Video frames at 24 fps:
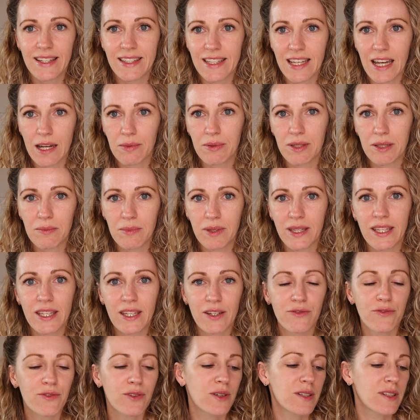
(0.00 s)
Da habe ich mir
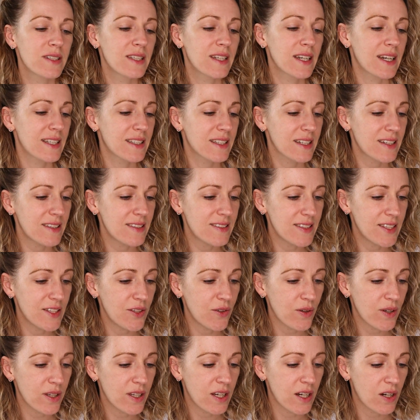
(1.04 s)
hier von Catrice die
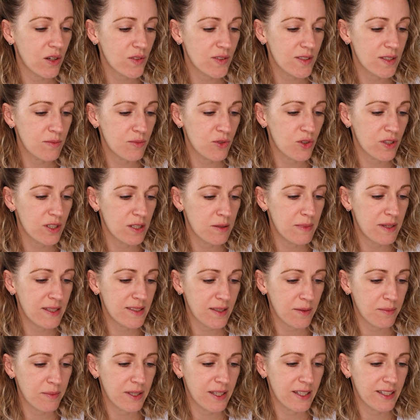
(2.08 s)
neue aus dem
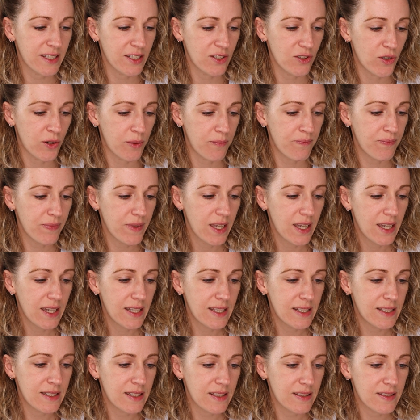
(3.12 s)
Sortiments-Update genommen.
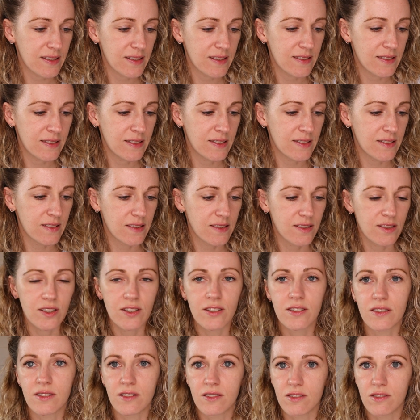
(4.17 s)
Das ist dieses
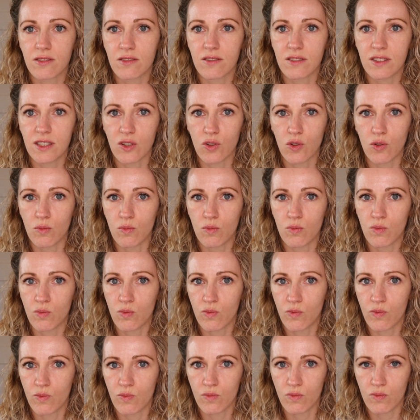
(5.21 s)
Tinted Serum.
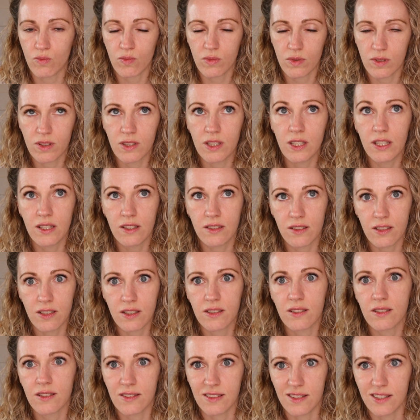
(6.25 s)
Die
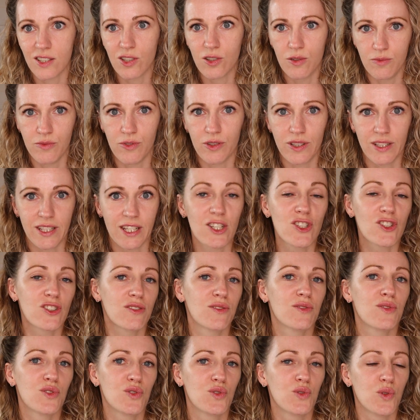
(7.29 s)
Tinted Serum Foundation.
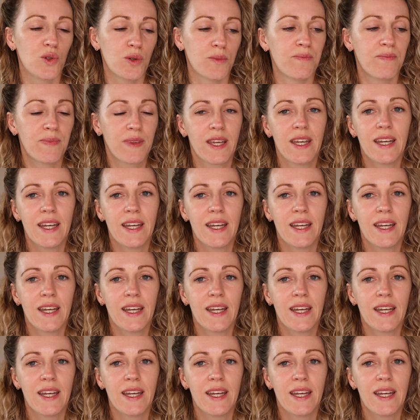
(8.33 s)
So rum.